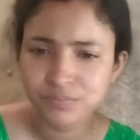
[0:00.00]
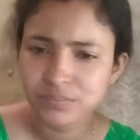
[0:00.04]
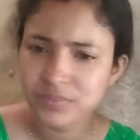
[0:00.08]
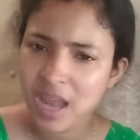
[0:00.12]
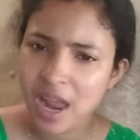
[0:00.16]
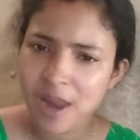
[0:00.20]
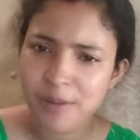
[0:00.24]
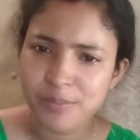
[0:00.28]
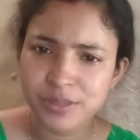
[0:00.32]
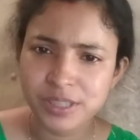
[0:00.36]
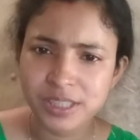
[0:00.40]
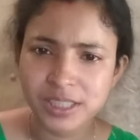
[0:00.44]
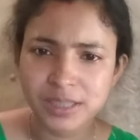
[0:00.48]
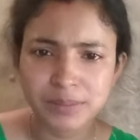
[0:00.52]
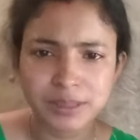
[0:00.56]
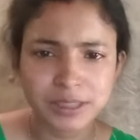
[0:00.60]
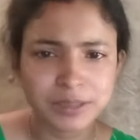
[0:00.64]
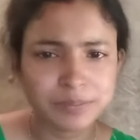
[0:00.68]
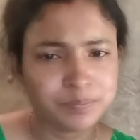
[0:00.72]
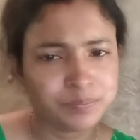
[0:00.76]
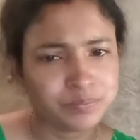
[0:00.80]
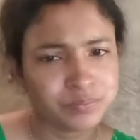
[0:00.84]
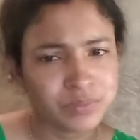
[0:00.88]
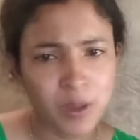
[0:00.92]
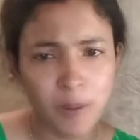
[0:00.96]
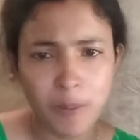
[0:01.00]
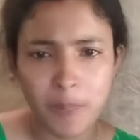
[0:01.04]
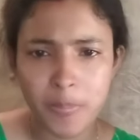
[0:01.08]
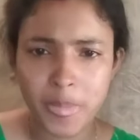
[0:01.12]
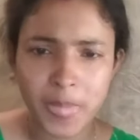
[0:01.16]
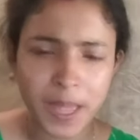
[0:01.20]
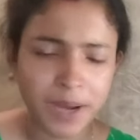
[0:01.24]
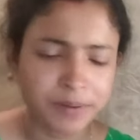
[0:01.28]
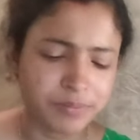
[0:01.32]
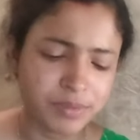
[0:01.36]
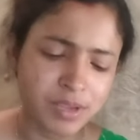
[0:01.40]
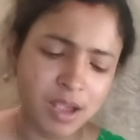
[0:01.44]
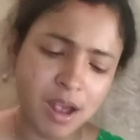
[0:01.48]
তারপরে আবার
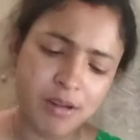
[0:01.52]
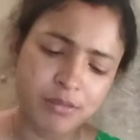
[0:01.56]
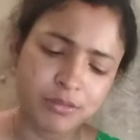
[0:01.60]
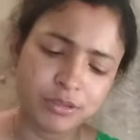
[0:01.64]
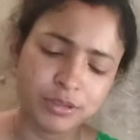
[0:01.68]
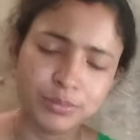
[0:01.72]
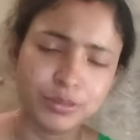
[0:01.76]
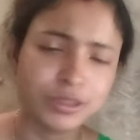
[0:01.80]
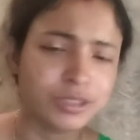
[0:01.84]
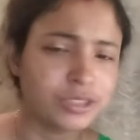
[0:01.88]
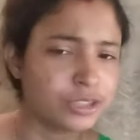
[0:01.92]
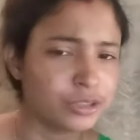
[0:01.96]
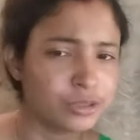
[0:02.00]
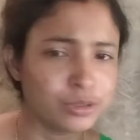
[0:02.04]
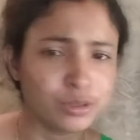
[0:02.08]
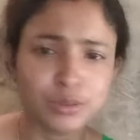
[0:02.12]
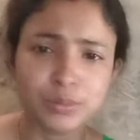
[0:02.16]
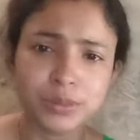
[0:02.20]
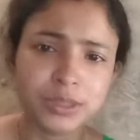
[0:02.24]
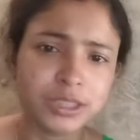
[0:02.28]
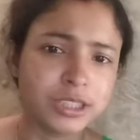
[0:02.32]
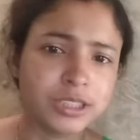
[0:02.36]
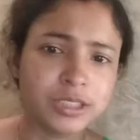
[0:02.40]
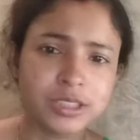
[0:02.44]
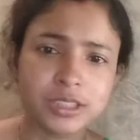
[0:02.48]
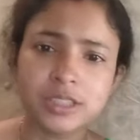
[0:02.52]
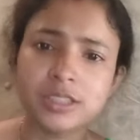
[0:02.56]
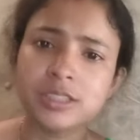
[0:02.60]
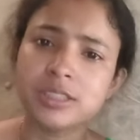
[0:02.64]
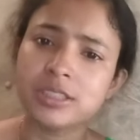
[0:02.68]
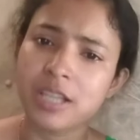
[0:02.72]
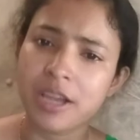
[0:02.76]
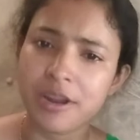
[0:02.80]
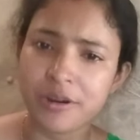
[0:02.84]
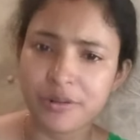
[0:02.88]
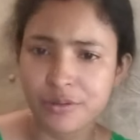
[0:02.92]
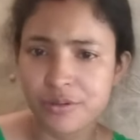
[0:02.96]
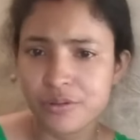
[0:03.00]
যা করবো সেটা তো তোমাদের সাথে
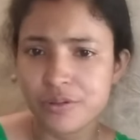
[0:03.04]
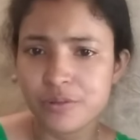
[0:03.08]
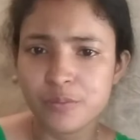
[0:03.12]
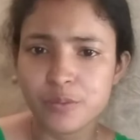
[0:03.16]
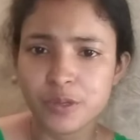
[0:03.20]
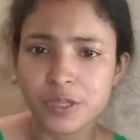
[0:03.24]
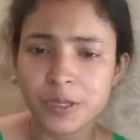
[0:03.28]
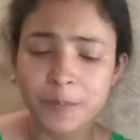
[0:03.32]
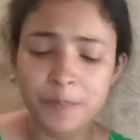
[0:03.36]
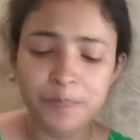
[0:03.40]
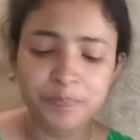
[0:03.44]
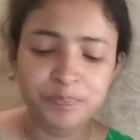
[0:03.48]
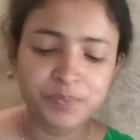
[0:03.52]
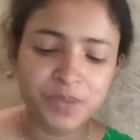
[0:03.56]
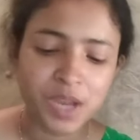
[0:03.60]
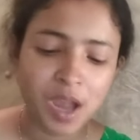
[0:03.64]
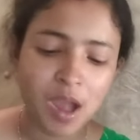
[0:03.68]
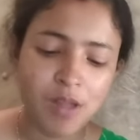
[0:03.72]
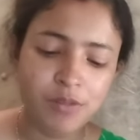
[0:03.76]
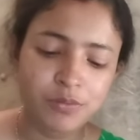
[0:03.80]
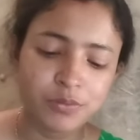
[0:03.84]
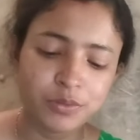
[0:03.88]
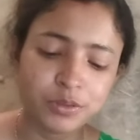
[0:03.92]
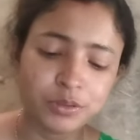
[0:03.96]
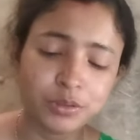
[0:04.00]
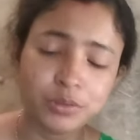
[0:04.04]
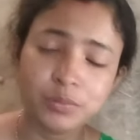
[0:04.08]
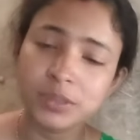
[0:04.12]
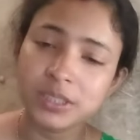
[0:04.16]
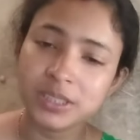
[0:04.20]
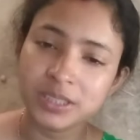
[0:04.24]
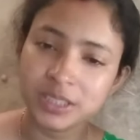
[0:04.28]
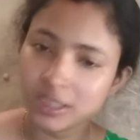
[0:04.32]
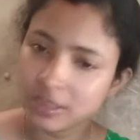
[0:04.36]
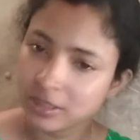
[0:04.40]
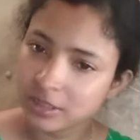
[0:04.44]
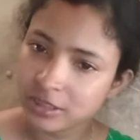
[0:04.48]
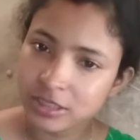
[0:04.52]
শেয়ার করবই তো তোমরা
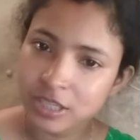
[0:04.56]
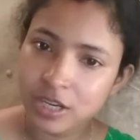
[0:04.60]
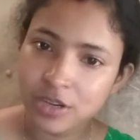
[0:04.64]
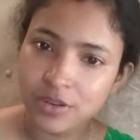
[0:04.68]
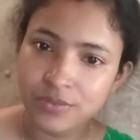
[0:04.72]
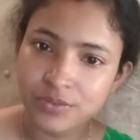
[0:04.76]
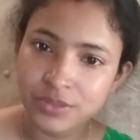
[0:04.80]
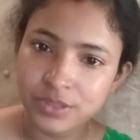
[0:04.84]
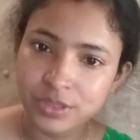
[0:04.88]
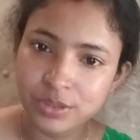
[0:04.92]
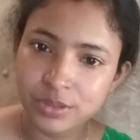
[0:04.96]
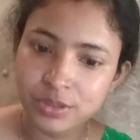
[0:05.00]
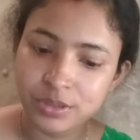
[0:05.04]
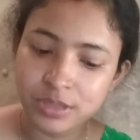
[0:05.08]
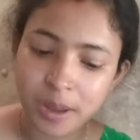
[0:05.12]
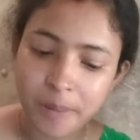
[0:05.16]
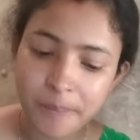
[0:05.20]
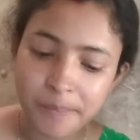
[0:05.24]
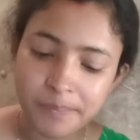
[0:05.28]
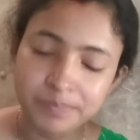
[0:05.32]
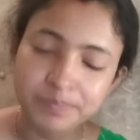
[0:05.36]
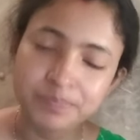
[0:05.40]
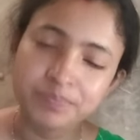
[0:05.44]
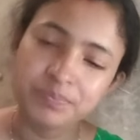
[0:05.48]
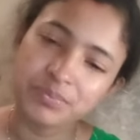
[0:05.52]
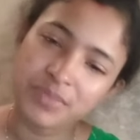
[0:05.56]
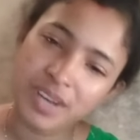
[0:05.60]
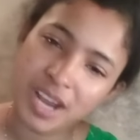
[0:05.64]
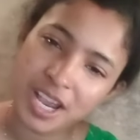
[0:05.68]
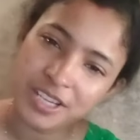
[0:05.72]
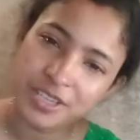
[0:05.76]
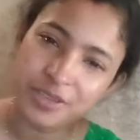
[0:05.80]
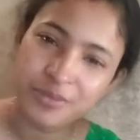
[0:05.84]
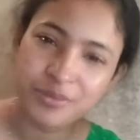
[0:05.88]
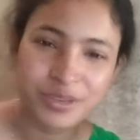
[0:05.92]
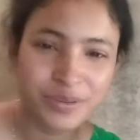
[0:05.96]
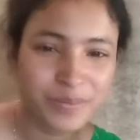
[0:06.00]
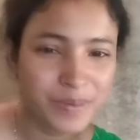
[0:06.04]
দেখতে থাকো ভিডিওটা
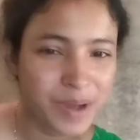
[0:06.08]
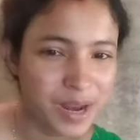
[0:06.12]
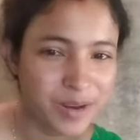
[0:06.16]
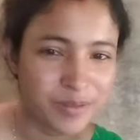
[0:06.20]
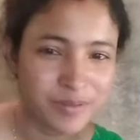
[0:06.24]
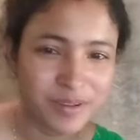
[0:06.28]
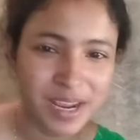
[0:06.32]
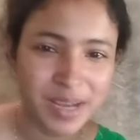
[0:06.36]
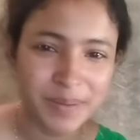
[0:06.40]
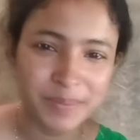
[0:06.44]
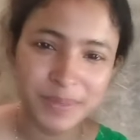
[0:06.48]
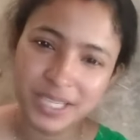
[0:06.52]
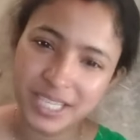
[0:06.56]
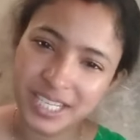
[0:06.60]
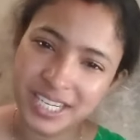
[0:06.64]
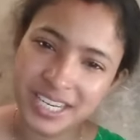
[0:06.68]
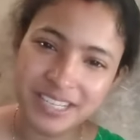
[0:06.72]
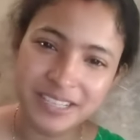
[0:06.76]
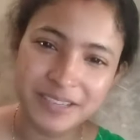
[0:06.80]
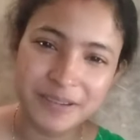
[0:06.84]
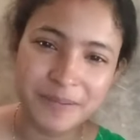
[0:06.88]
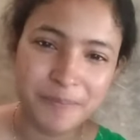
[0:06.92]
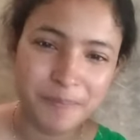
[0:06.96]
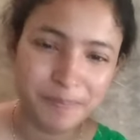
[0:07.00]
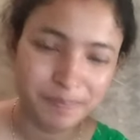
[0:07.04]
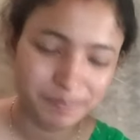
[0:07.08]
আশা করি ভালো লাগবে ঠিক আছে